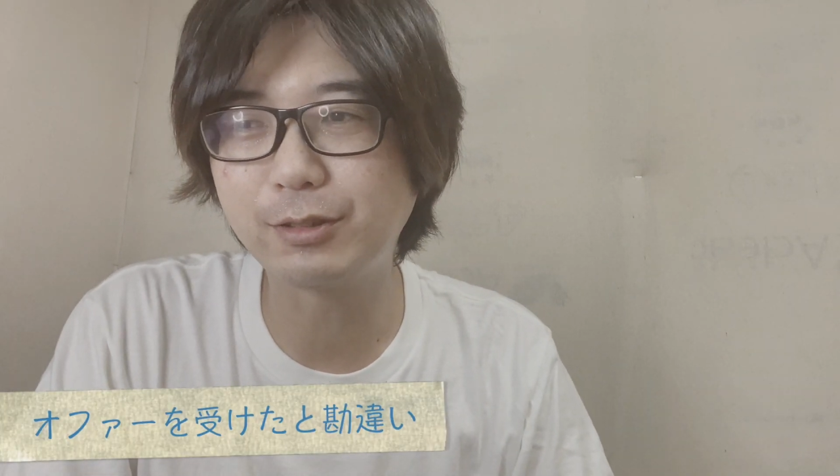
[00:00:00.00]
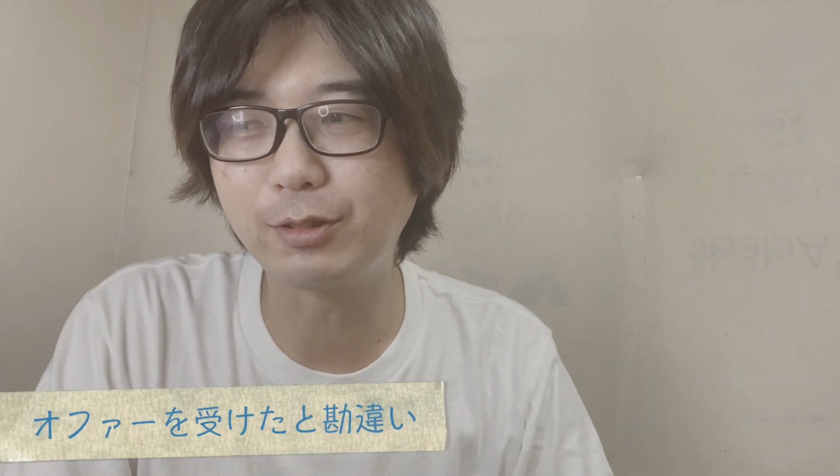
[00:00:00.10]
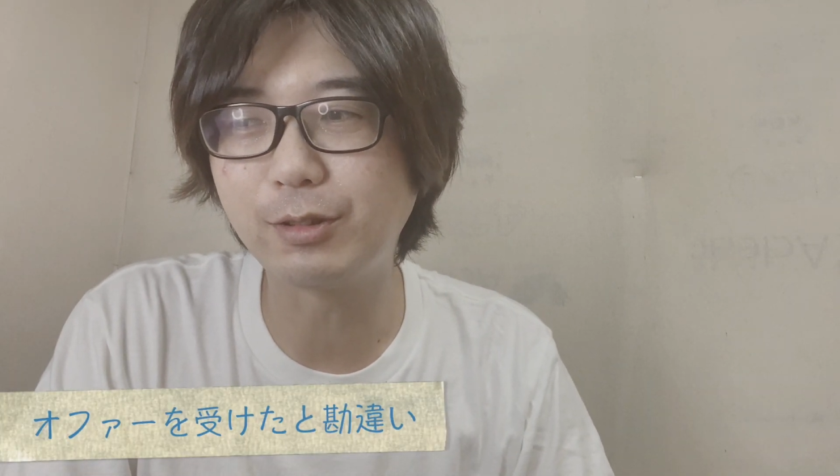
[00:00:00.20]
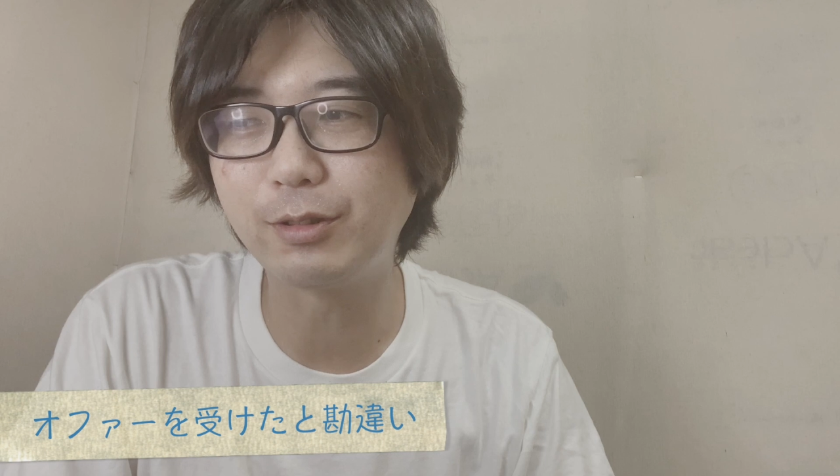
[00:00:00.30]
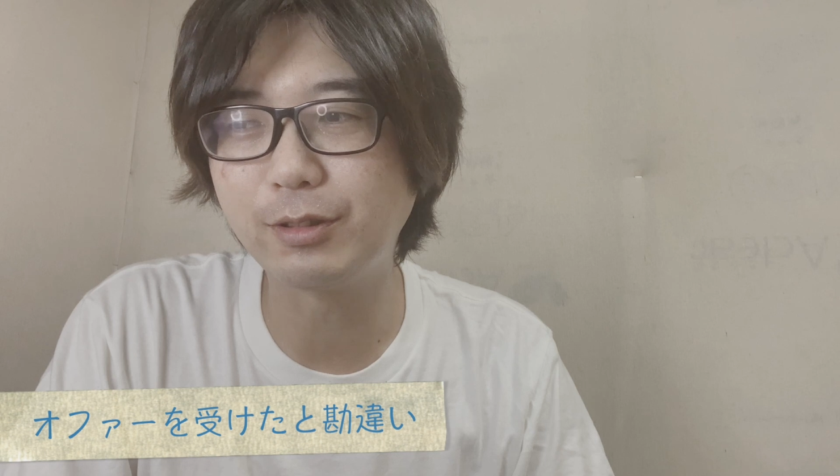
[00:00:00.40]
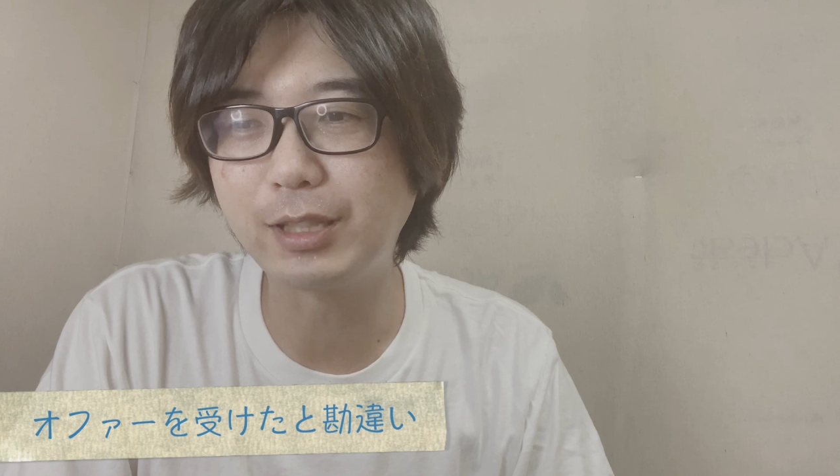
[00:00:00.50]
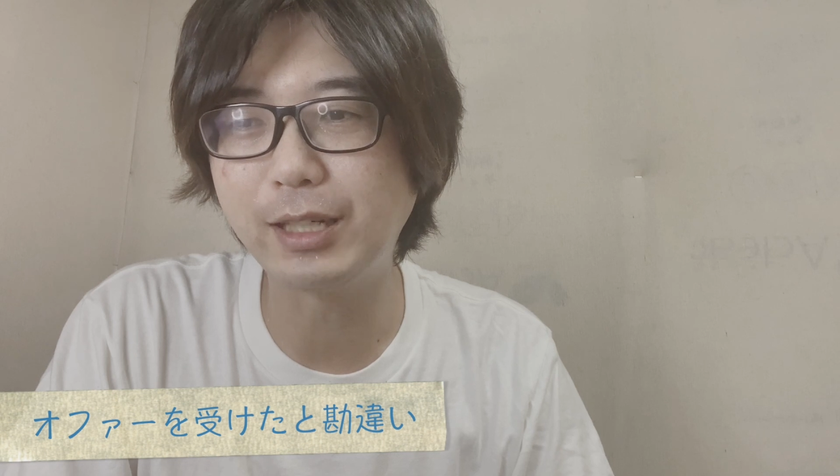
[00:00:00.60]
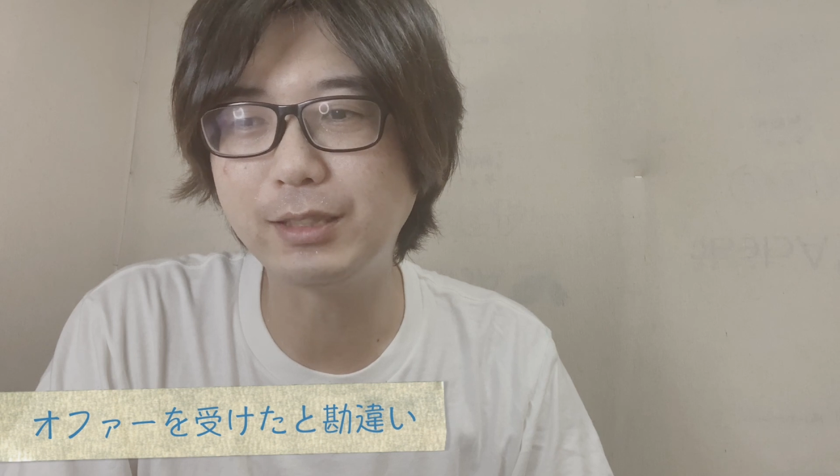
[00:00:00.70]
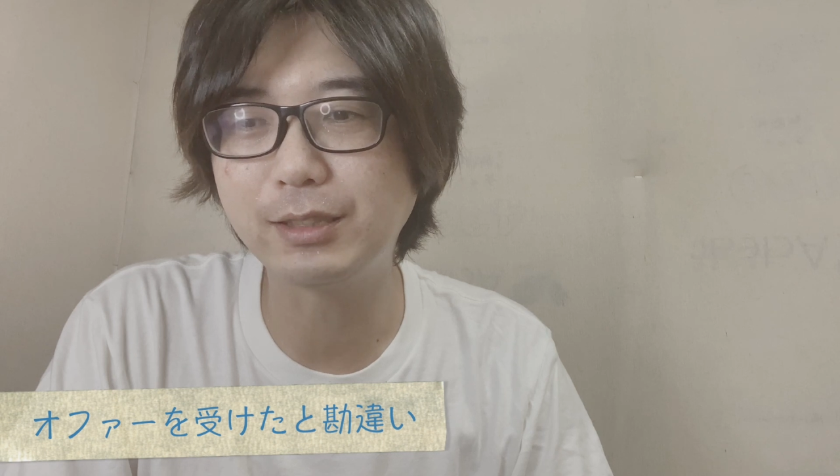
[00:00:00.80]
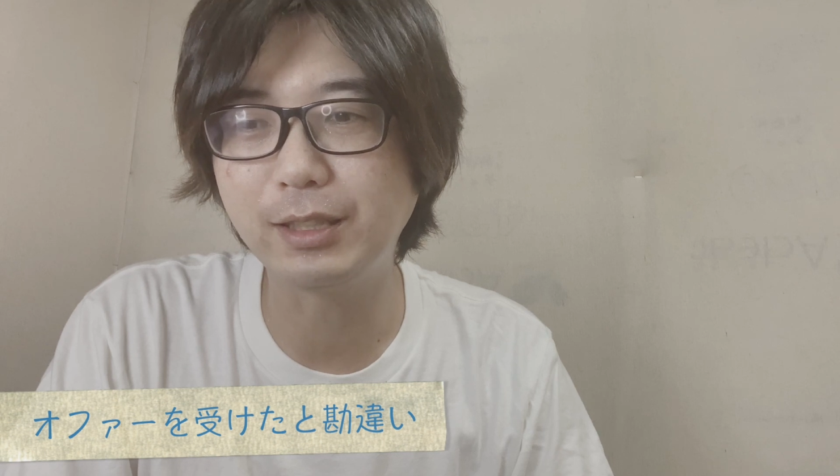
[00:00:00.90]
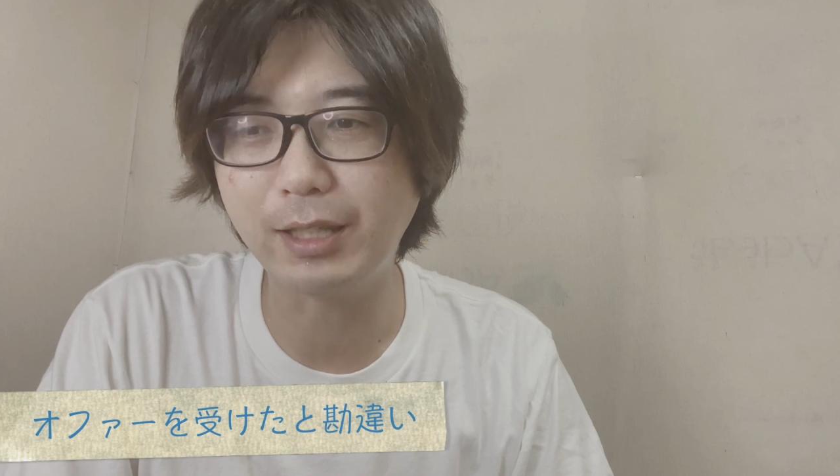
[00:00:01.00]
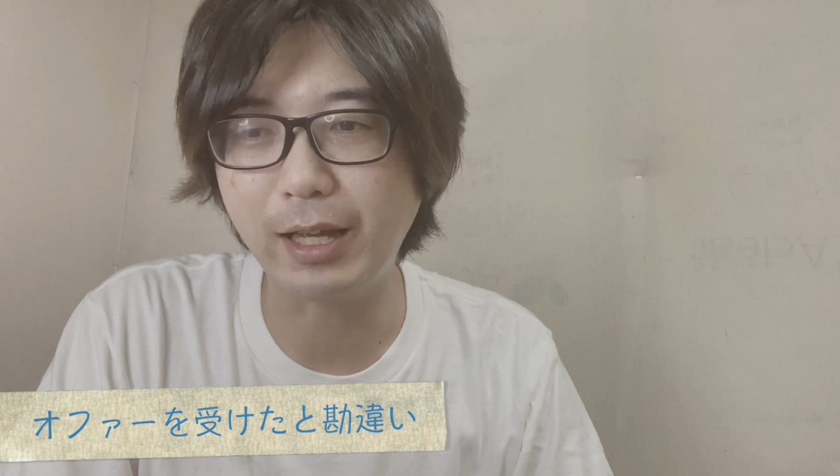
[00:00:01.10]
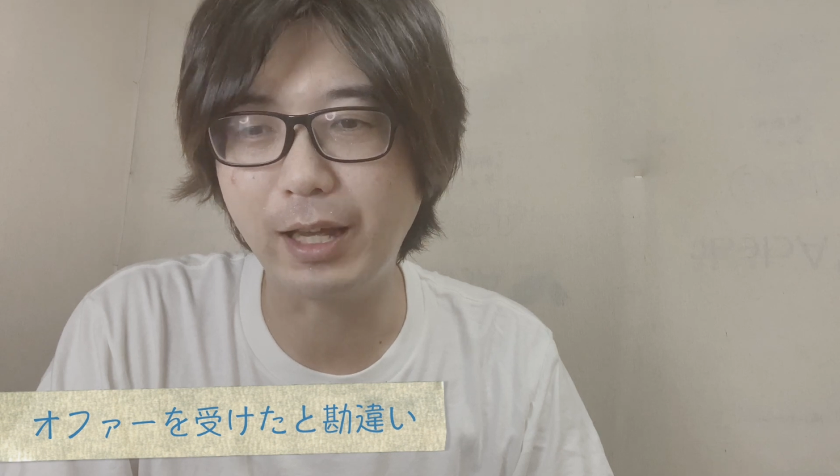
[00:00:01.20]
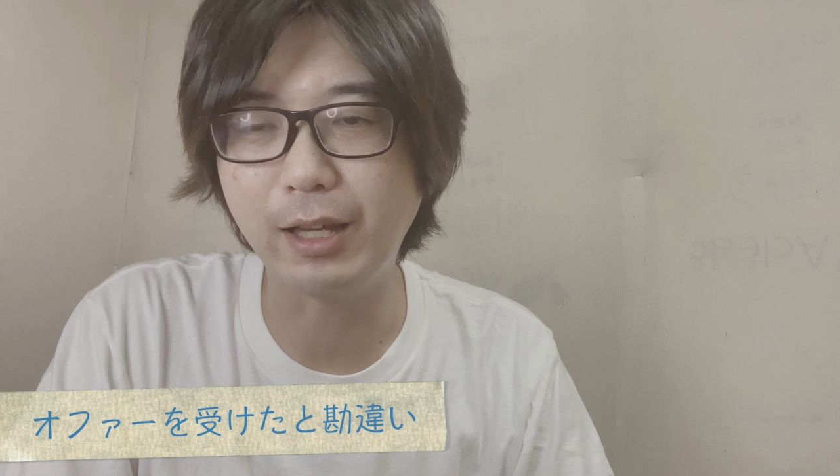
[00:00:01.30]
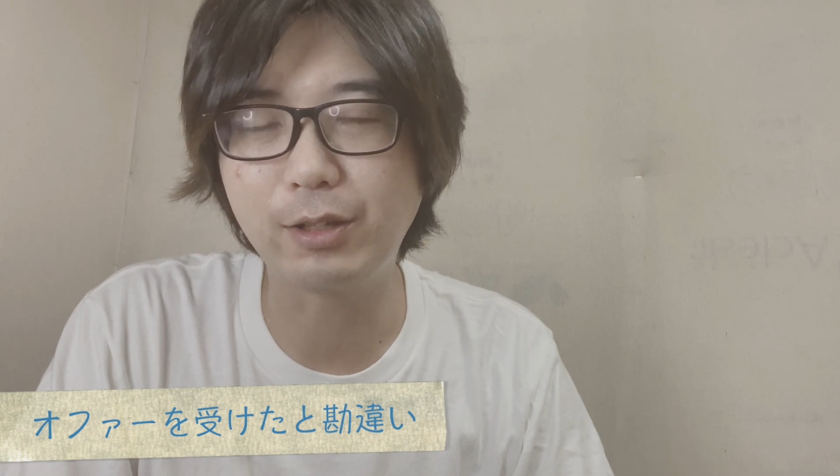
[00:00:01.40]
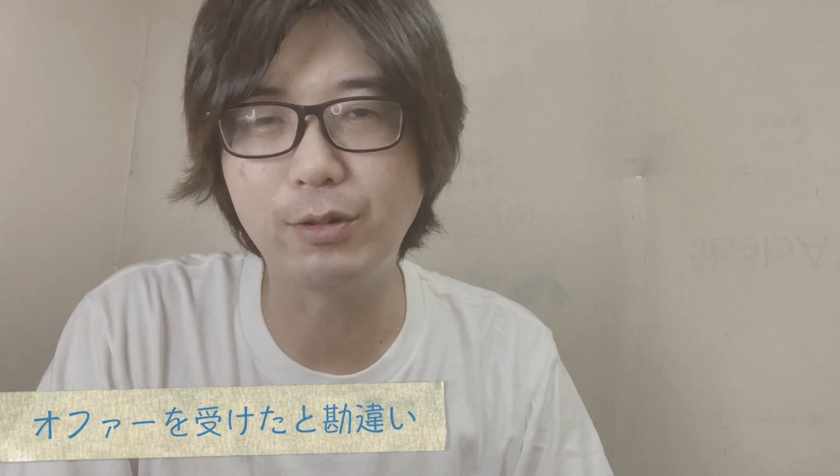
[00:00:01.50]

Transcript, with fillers: と大好きで影